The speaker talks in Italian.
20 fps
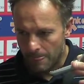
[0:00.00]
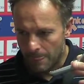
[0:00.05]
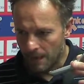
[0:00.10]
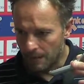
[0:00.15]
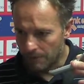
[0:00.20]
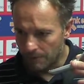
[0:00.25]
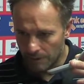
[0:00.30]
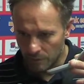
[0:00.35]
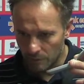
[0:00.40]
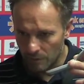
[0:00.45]
a
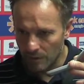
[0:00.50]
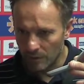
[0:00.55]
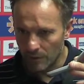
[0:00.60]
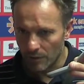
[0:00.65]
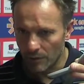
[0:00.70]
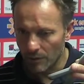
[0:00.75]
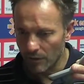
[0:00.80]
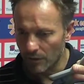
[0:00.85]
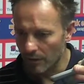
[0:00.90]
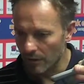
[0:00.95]
fare un altro
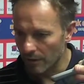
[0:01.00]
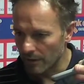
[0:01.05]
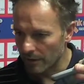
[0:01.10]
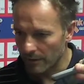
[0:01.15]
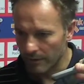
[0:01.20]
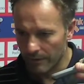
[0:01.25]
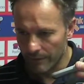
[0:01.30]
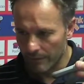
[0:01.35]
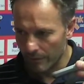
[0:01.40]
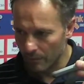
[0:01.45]
gol,
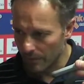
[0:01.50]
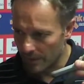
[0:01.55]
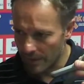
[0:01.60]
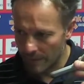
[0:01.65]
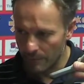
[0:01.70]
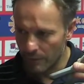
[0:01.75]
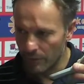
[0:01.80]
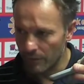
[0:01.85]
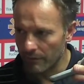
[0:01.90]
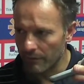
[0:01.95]
avevi un
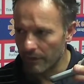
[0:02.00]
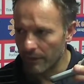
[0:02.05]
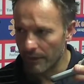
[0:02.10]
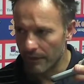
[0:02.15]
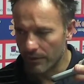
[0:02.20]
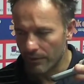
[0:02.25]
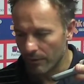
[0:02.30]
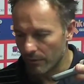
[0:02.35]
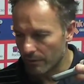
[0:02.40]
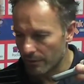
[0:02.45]
cambio diverso,